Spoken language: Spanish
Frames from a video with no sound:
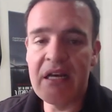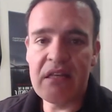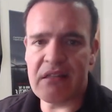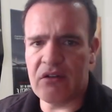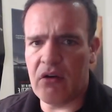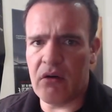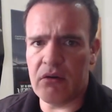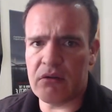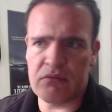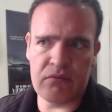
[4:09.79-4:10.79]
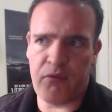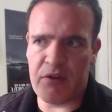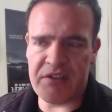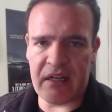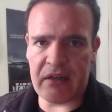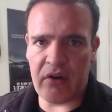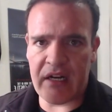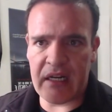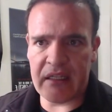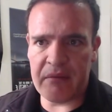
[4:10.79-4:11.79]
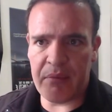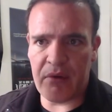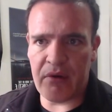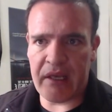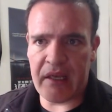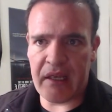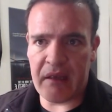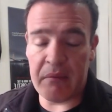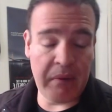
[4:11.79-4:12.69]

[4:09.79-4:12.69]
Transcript: si no fuiste a recoger el equipo eh,